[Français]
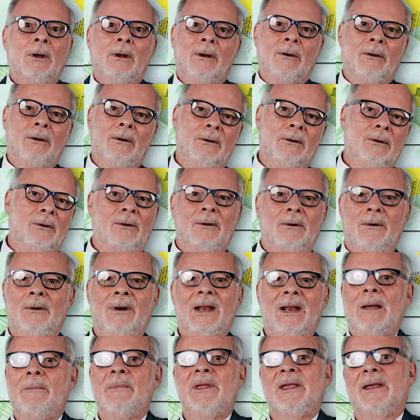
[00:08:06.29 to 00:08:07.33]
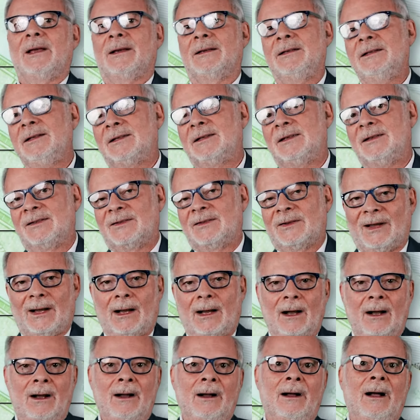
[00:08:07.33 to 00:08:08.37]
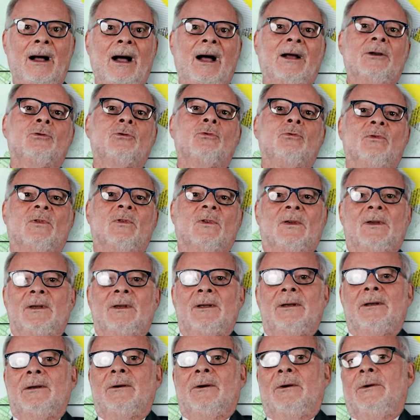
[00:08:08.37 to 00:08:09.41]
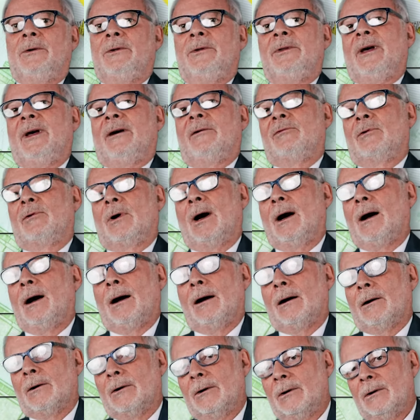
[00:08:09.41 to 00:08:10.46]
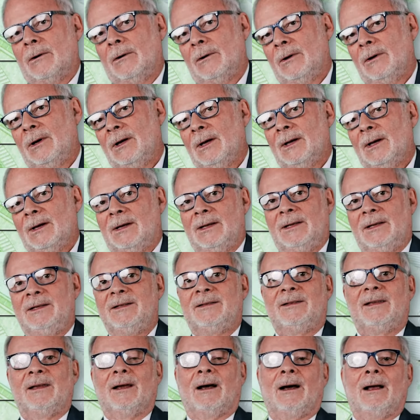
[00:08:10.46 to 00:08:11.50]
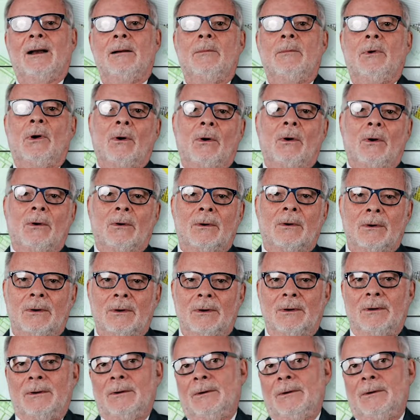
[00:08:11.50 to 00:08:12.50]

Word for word: la mairie qui sera accusée d'avoir littéralement